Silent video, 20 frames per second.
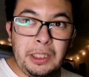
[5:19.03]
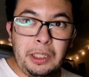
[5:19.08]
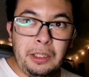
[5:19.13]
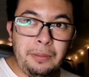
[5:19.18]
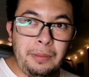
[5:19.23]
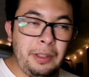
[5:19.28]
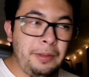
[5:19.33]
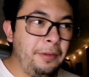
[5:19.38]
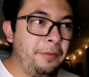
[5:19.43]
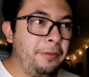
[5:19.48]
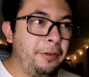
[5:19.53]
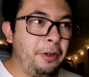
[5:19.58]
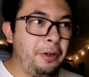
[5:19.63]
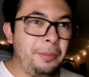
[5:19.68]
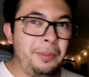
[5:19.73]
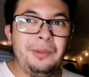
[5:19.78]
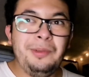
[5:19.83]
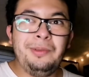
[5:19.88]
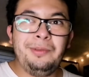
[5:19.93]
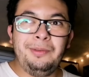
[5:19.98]
sino más bien fue
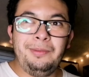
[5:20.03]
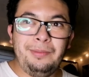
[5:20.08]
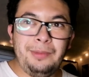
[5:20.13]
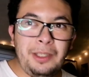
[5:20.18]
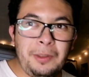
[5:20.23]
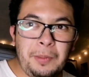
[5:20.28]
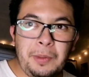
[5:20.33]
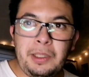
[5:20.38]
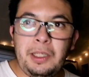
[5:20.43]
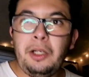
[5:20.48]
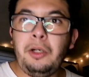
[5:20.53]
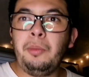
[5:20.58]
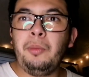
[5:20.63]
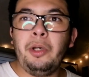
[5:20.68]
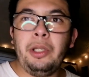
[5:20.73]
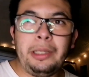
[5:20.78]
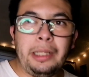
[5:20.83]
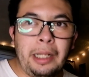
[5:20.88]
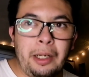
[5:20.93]
como una especie como de